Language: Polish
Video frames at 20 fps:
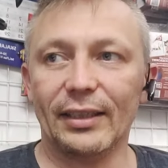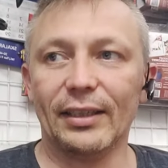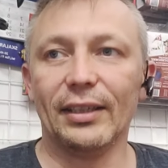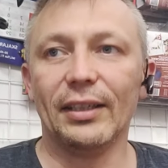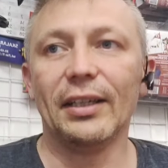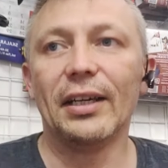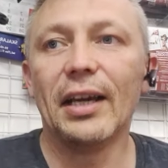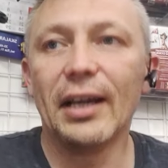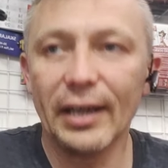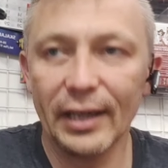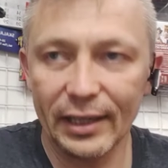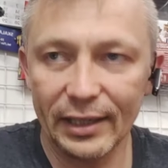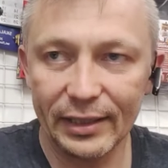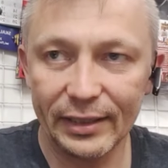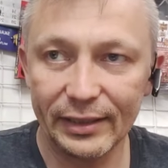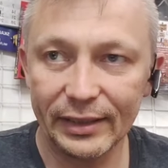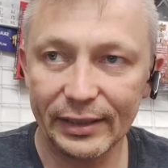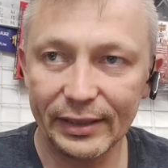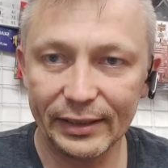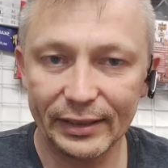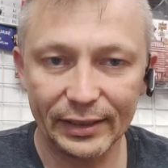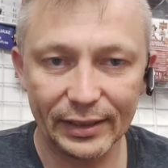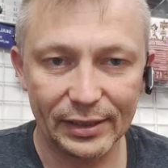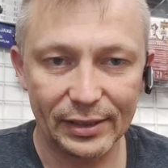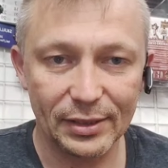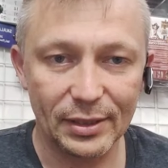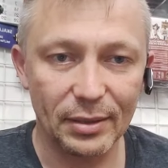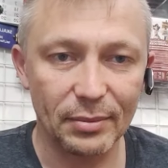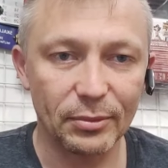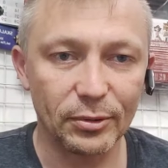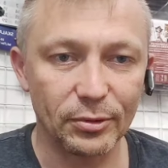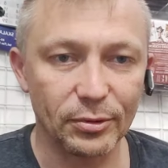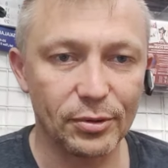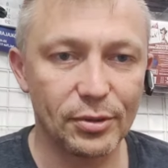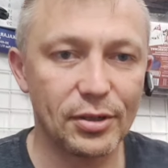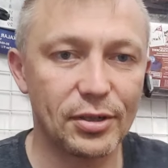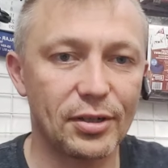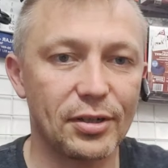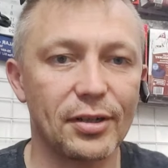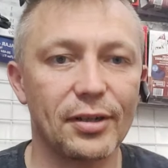i e, jestem
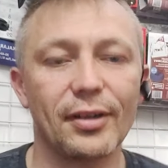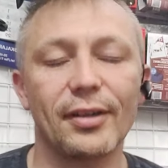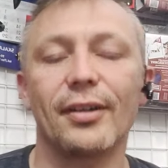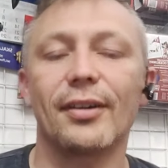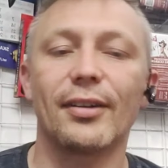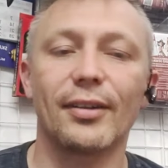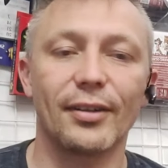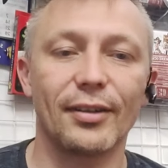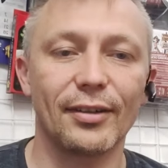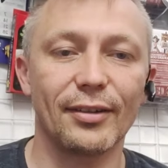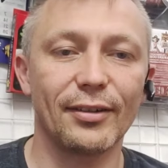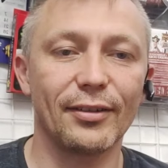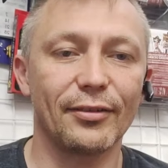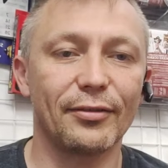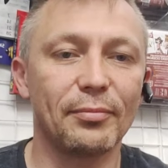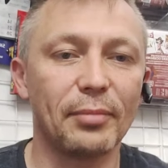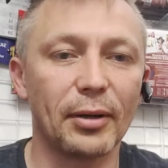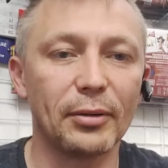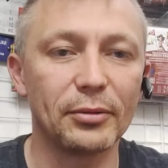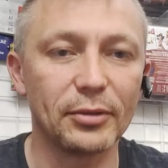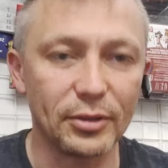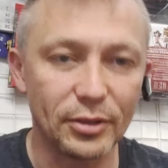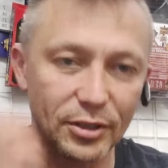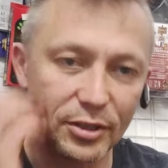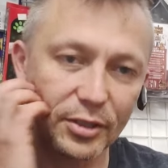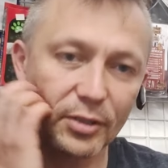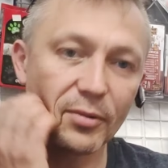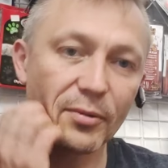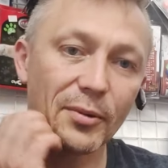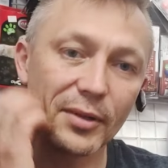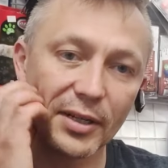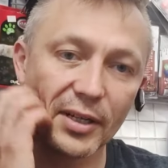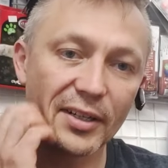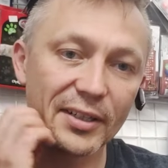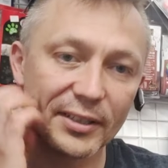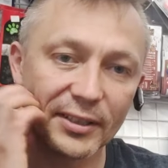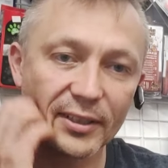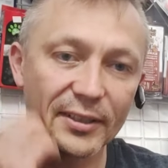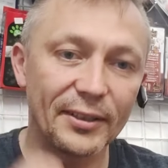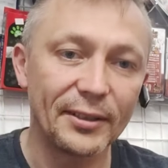już e, w pełni sił. E,
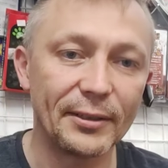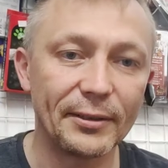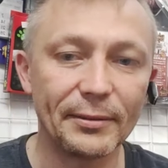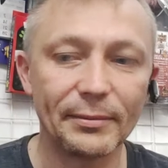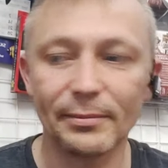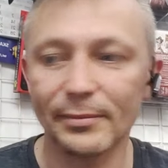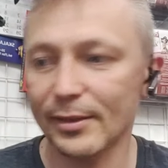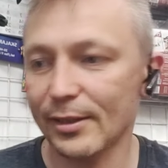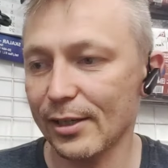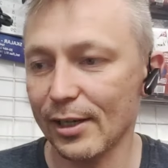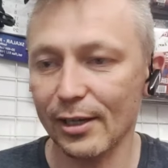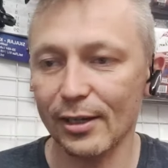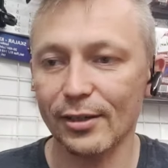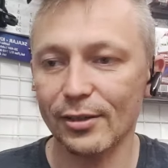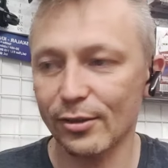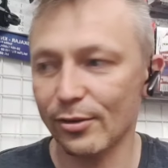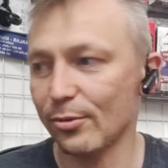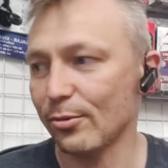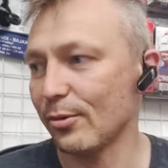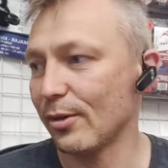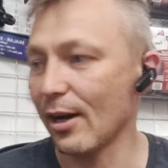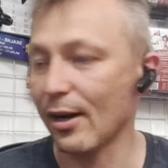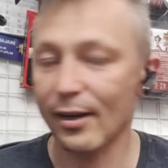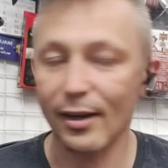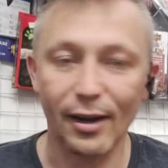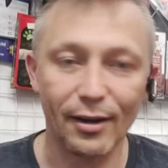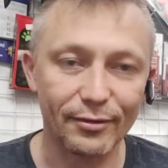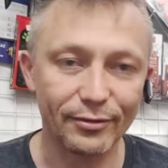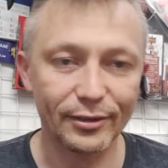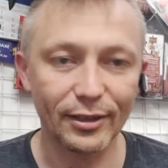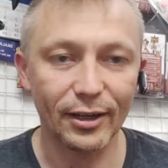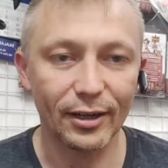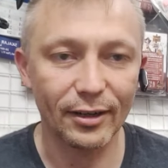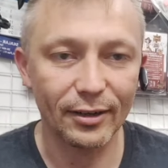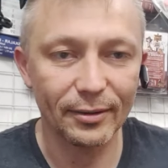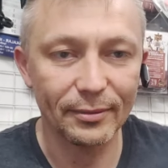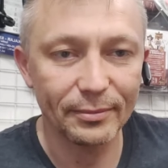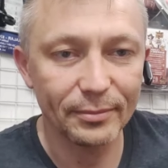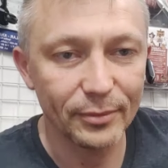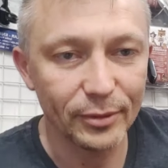zaraz druga
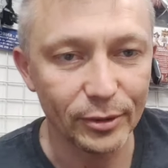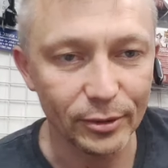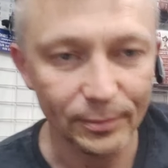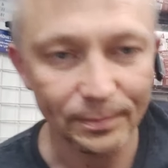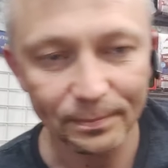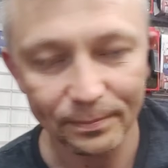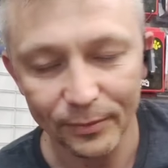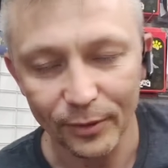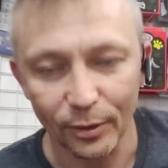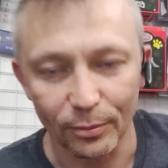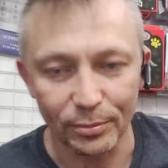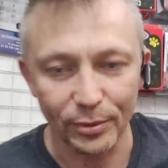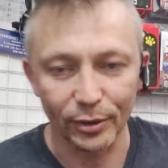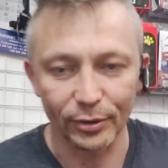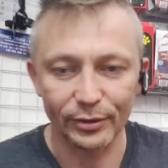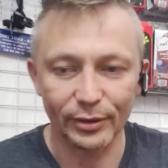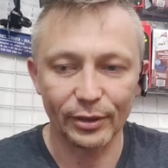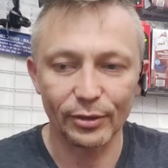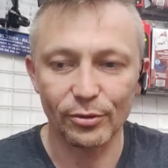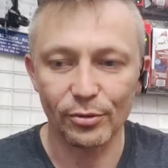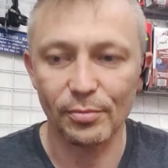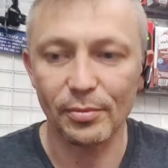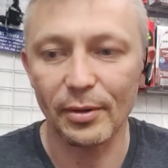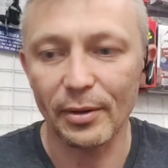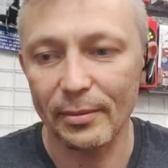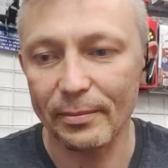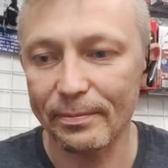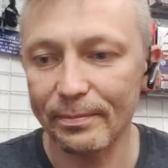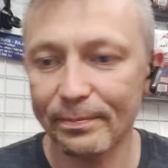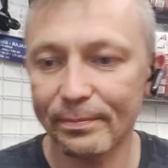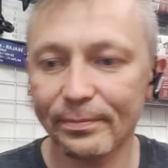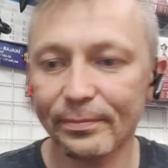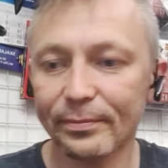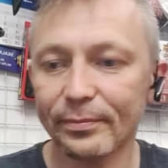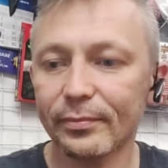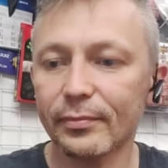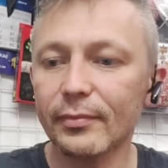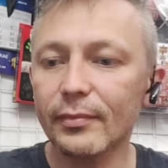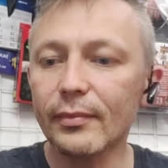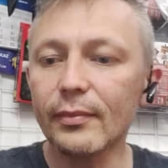kawka, bo o piątej już byłem
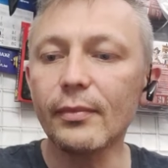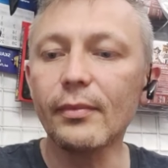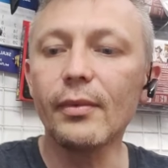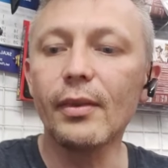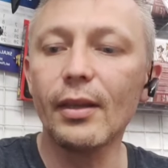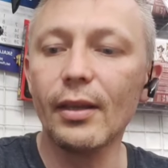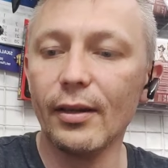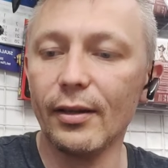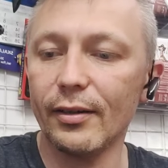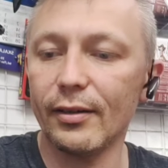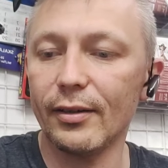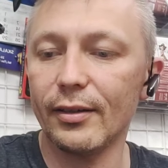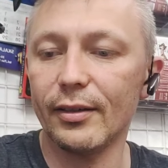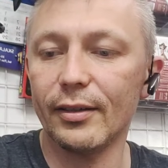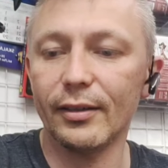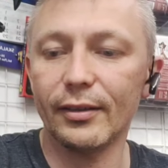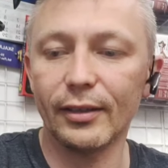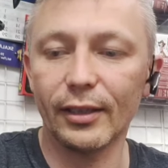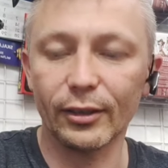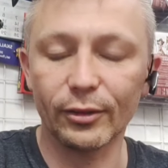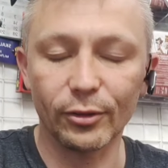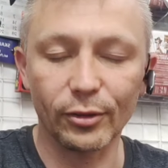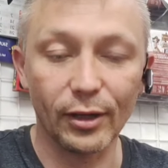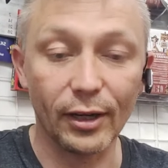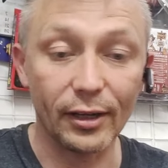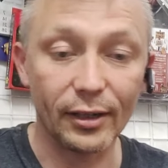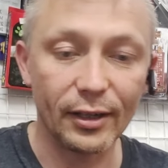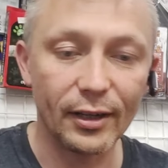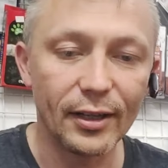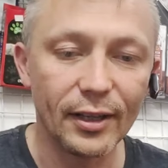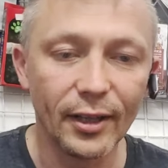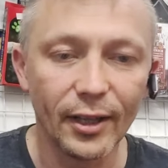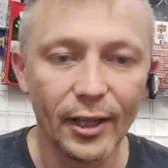na nogach.